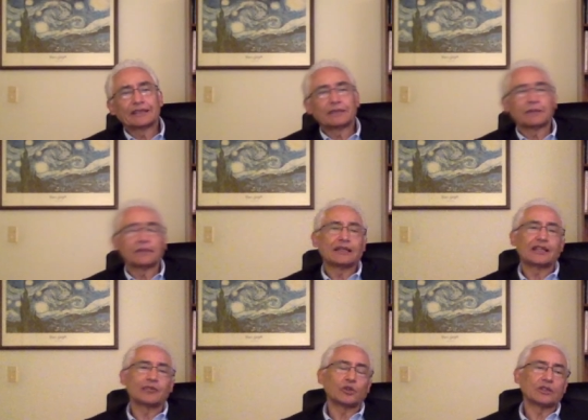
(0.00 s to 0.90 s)
el papel de
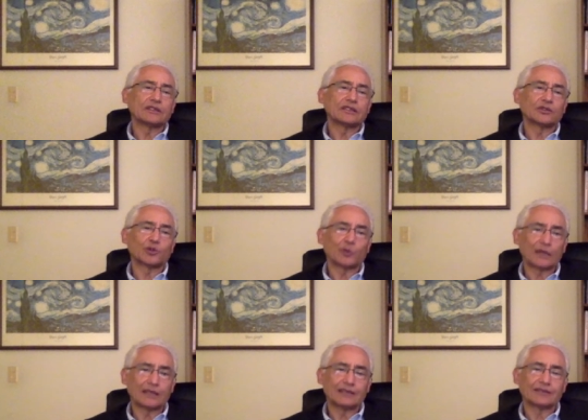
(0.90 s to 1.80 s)
las violencias
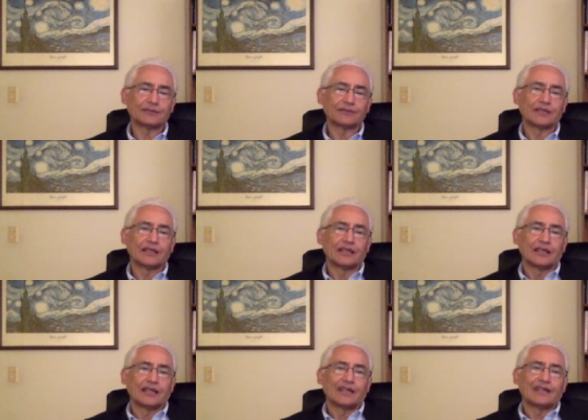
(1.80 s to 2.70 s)
urbanas.
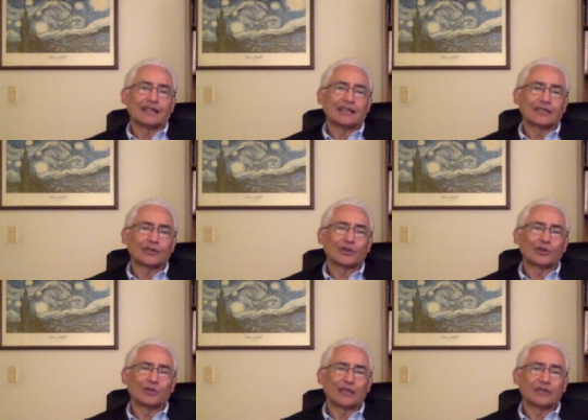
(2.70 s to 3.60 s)
En el caso
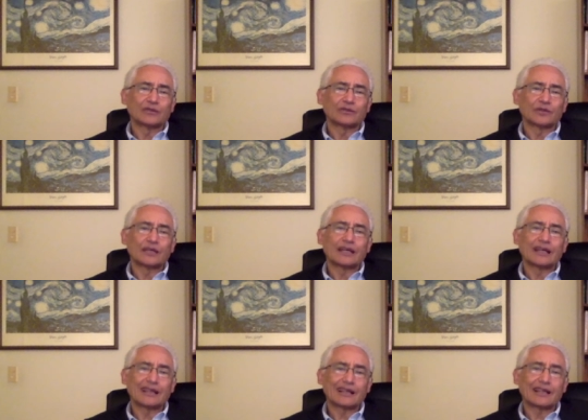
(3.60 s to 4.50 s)
colombiano fue la
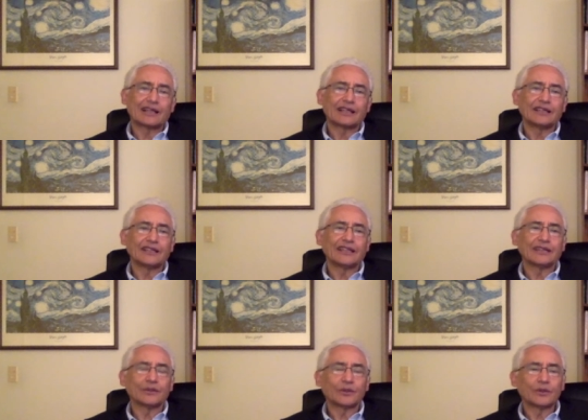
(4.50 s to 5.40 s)
guerra la que
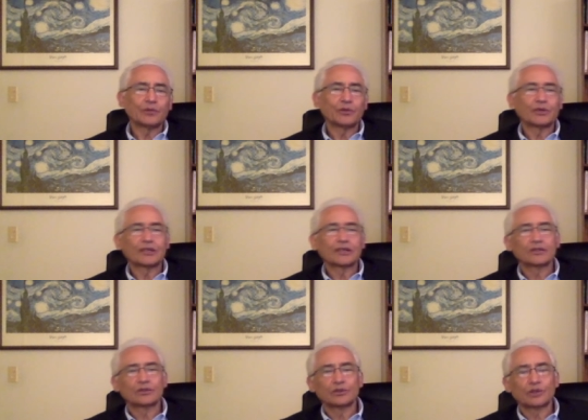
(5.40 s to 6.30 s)
intentó imponer
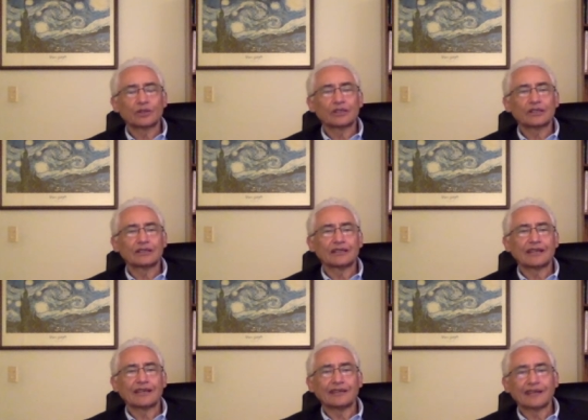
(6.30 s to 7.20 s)
sus órdenes
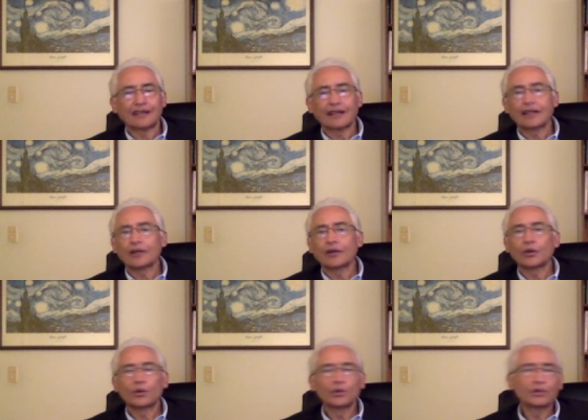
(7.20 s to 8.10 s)
e integrar el
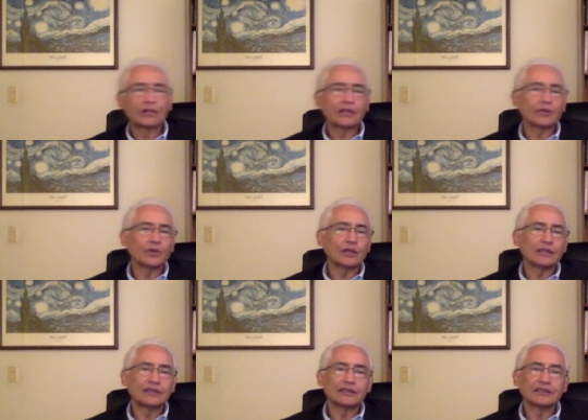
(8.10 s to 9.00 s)
conjunto de las
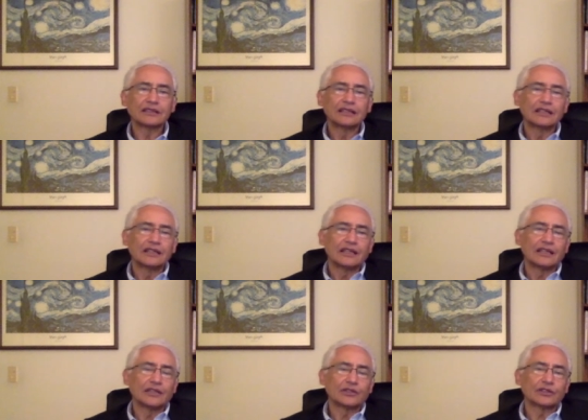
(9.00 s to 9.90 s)
violencias
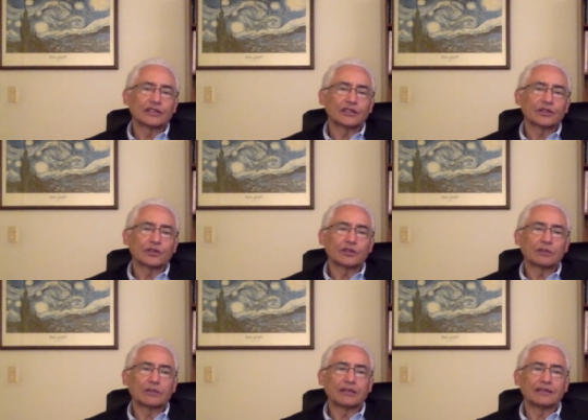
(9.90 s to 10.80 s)
en los territorios
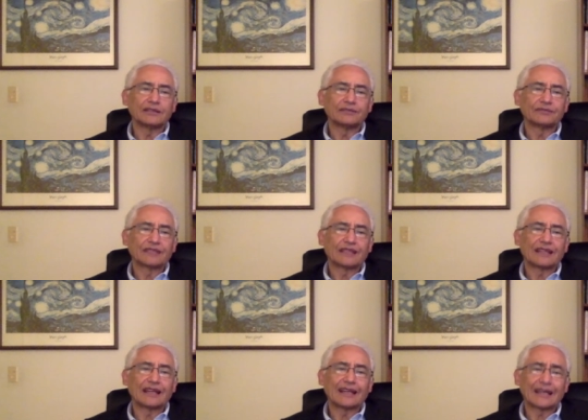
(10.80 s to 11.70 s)
del país.
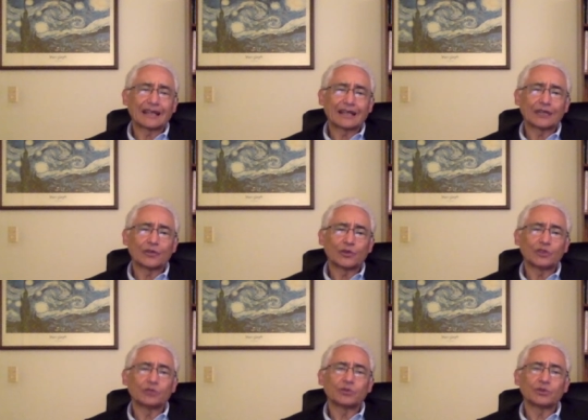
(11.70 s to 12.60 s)
La guerra como
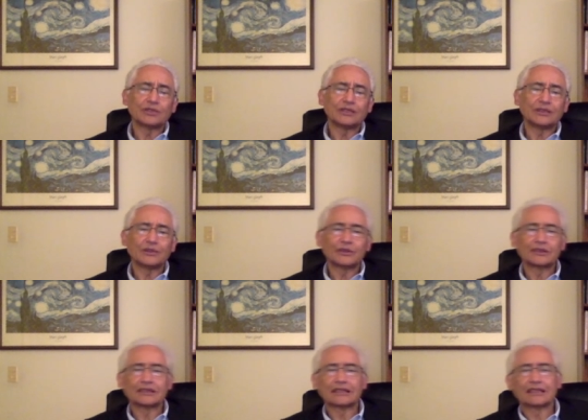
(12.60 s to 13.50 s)
dispositivo de
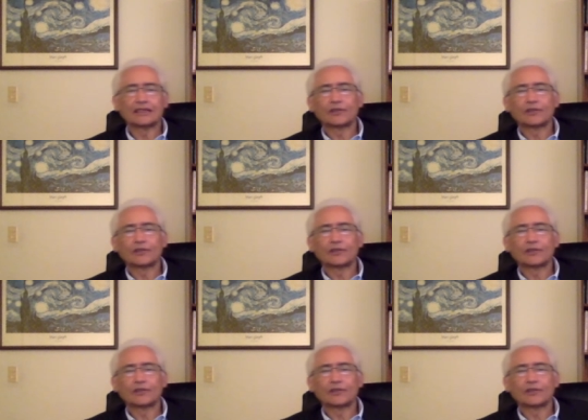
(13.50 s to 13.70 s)
las grandes